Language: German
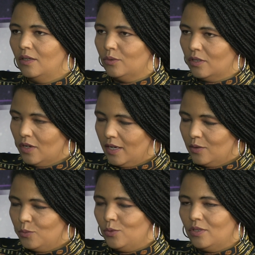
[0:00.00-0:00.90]
Und mhm. auch
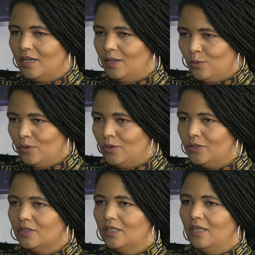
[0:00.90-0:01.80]
kein Gemüse, kein
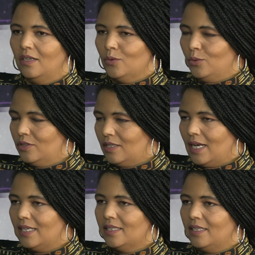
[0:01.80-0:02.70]
Rohkost. Grüner
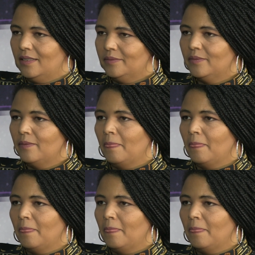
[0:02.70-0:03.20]
Salat ging,